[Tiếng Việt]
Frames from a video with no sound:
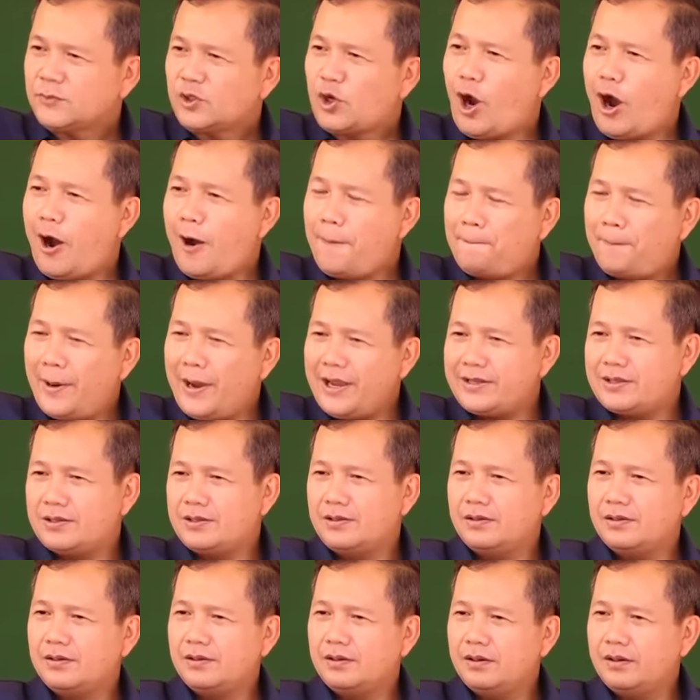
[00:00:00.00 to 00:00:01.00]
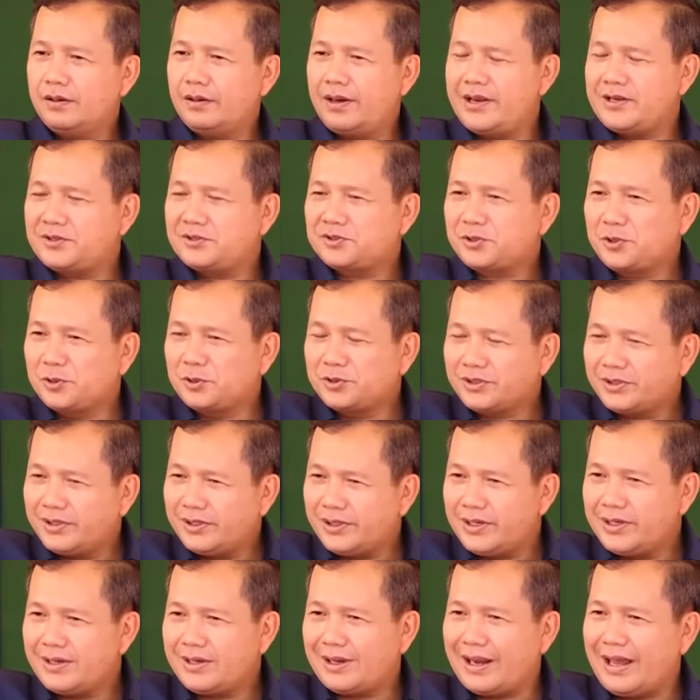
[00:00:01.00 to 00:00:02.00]
có pin rich kuski
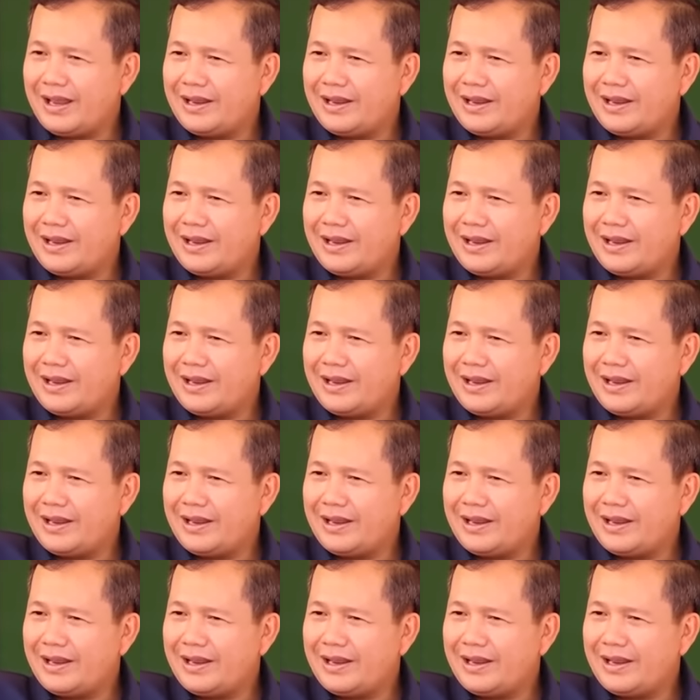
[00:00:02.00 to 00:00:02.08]
cái